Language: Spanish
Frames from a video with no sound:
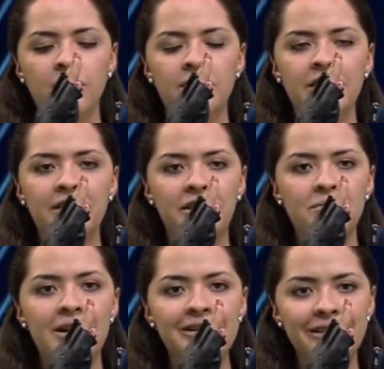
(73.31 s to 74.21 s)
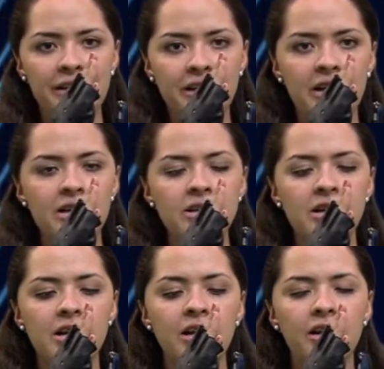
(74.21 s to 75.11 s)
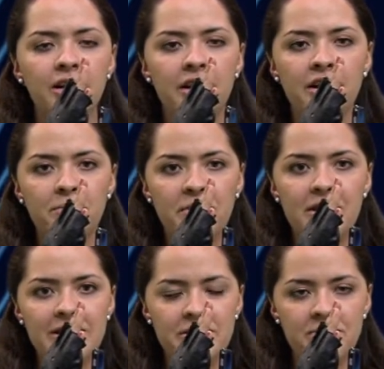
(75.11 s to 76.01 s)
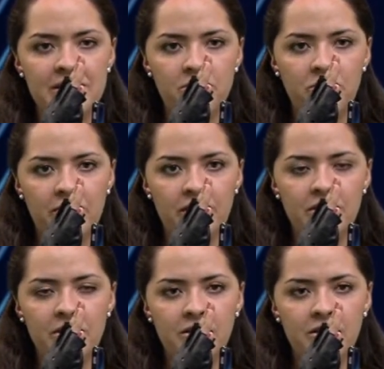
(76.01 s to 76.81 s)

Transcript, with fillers: Y entre más cerca la rapidez empieza a aumentar.